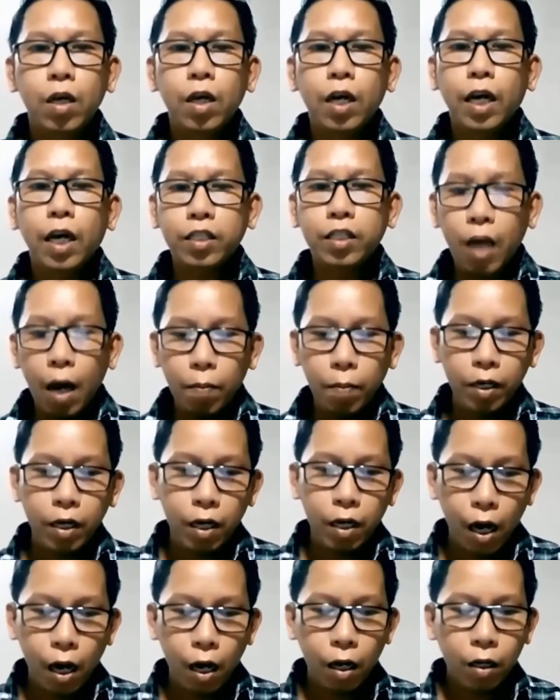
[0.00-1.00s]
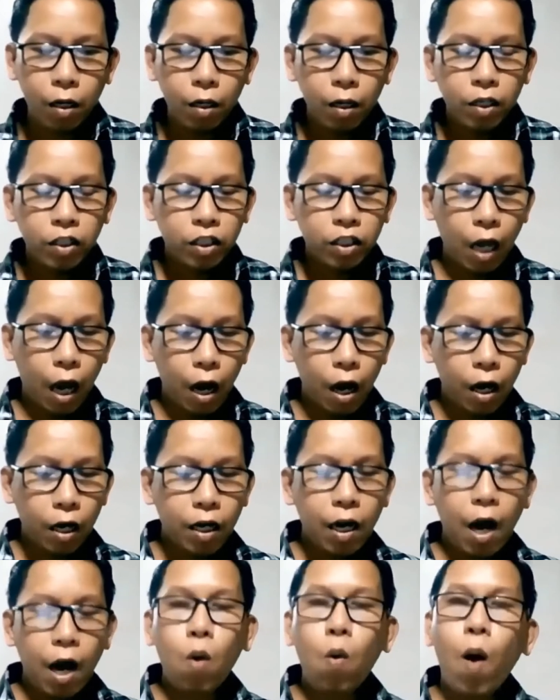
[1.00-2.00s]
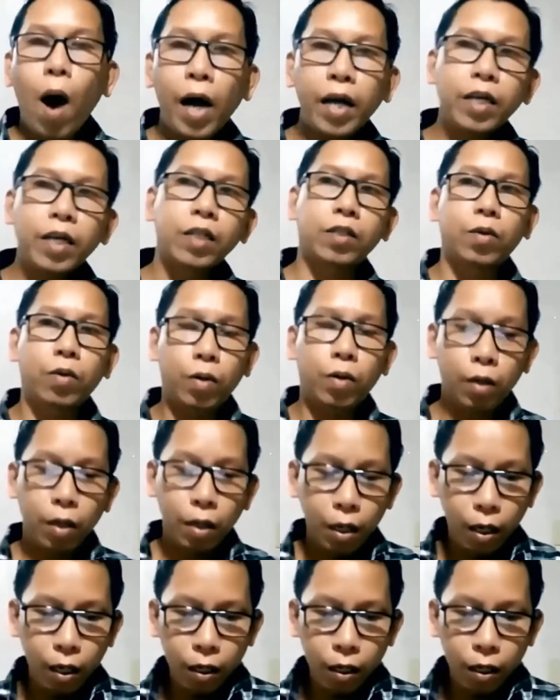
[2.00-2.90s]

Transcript: kasama nila sa gawain ito.